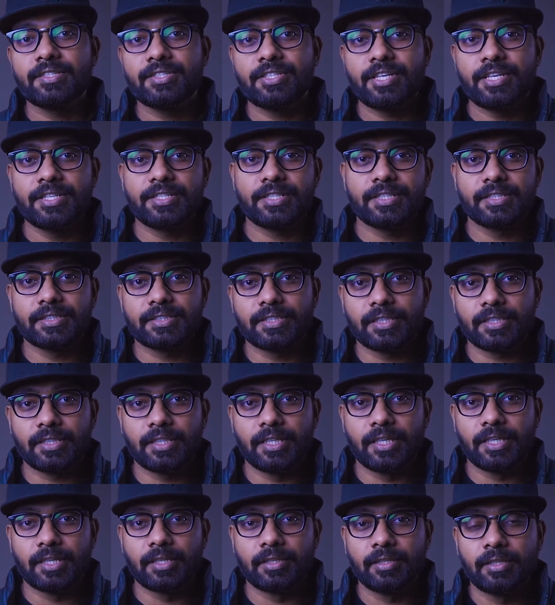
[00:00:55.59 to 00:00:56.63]
चेंज कर
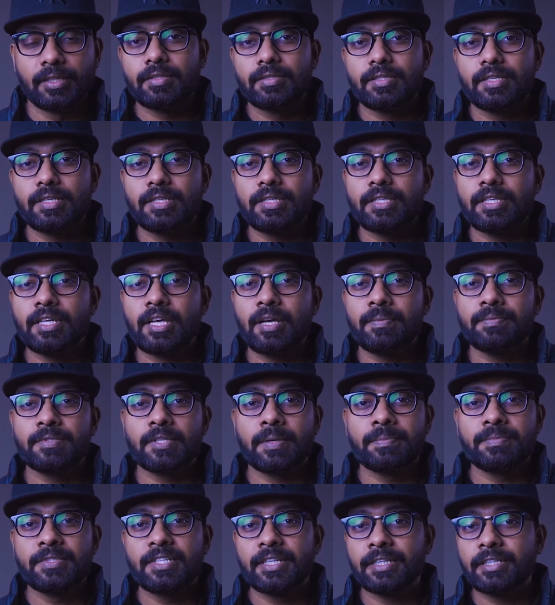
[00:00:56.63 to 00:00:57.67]
सकते हैं जिससे आप
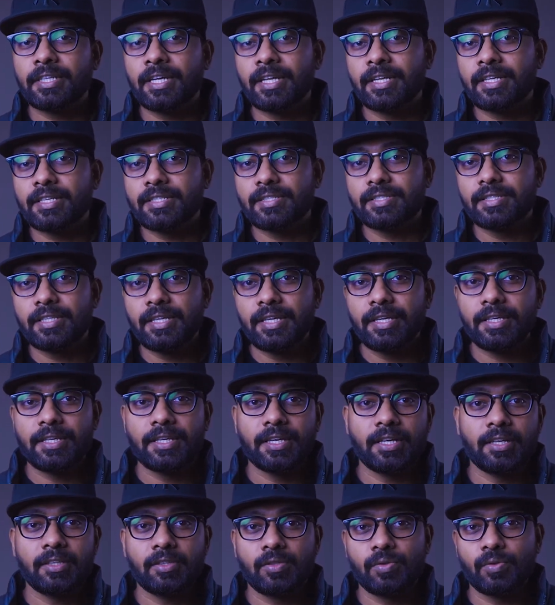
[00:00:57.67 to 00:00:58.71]
सब्जेक्ट के नजदीक
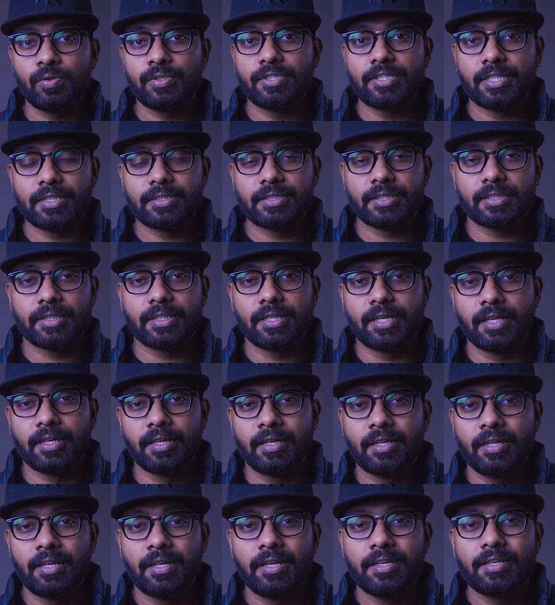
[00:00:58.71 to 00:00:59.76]
या दूर जा सकते हैं